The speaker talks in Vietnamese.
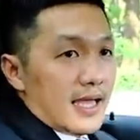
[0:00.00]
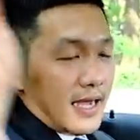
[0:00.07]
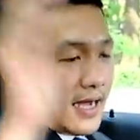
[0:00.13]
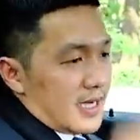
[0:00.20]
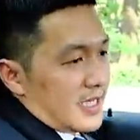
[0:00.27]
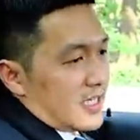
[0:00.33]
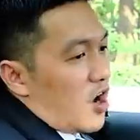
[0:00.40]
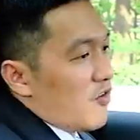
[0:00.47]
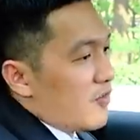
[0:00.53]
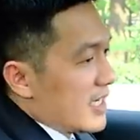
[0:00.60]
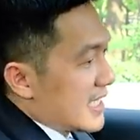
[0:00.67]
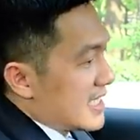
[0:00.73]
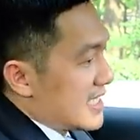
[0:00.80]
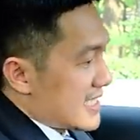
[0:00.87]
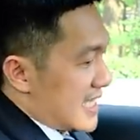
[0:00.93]
đó, thì đối
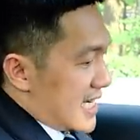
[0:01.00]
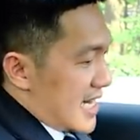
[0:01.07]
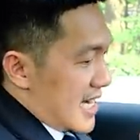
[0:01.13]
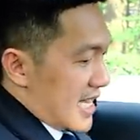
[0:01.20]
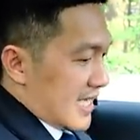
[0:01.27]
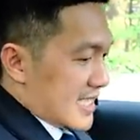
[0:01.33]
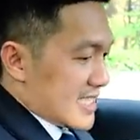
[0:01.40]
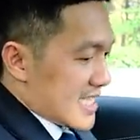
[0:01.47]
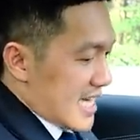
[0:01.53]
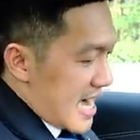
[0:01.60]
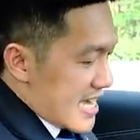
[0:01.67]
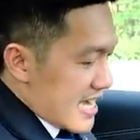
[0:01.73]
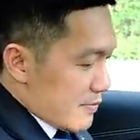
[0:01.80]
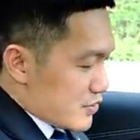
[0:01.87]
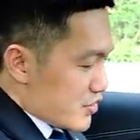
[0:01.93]
với cái chiếc xe này là cái xe
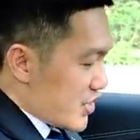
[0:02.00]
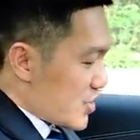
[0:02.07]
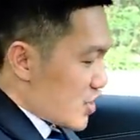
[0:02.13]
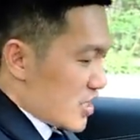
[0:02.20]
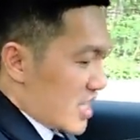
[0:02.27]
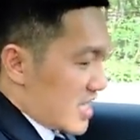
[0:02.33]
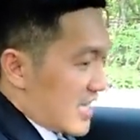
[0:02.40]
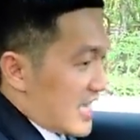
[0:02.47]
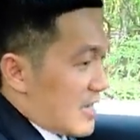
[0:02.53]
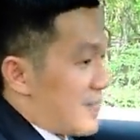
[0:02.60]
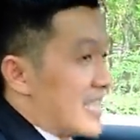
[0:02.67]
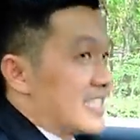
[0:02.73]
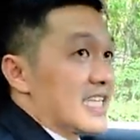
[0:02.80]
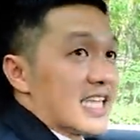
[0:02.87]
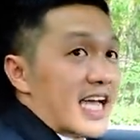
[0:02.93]
AMG cho nên là các
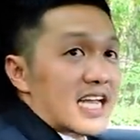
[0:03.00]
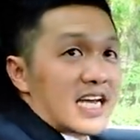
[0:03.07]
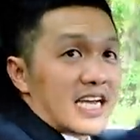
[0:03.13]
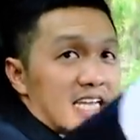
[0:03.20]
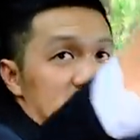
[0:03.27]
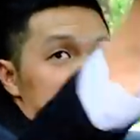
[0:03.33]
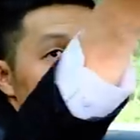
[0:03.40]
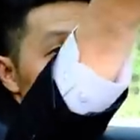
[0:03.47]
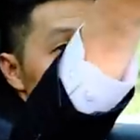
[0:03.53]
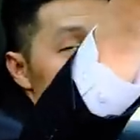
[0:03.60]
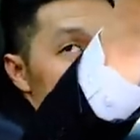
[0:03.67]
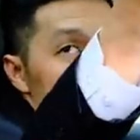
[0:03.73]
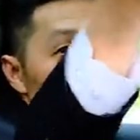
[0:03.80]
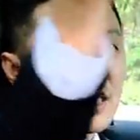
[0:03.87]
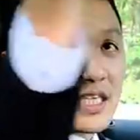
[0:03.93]
bạn sẽ thấy là trần
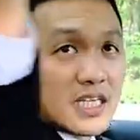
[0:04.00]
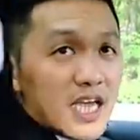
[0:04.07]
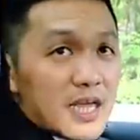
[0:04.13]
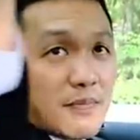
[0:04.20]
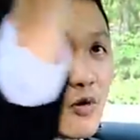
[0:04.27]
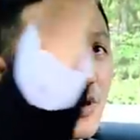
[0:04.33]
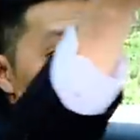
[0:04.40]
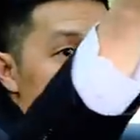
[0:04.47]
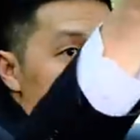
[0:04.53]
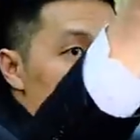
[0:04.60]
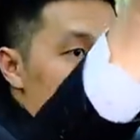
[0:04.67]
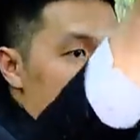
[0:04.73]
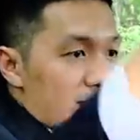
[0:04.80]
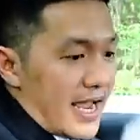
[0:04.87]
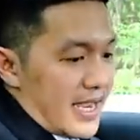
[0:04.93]
xe được thiết kế màu đen
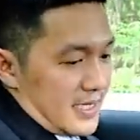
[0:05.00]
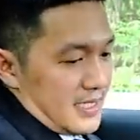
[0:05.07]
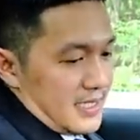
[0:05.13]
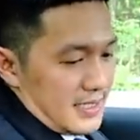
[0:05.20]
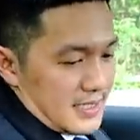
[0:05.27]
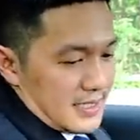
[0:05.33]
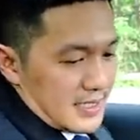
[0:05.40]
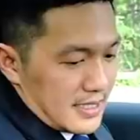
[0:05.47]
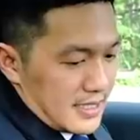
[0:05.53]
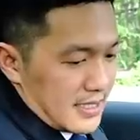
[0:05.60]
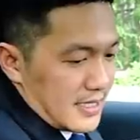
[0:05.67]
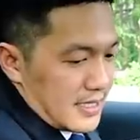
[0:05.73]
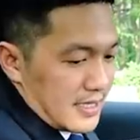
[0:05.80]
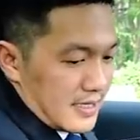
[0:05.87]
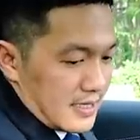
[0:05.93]
luôn nè các bạn
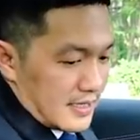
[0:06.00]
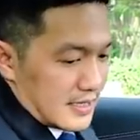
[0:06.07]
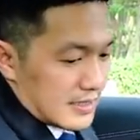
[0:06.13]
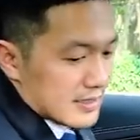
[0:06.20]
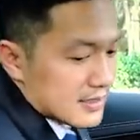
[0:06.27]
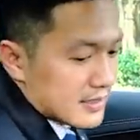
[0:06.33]
à,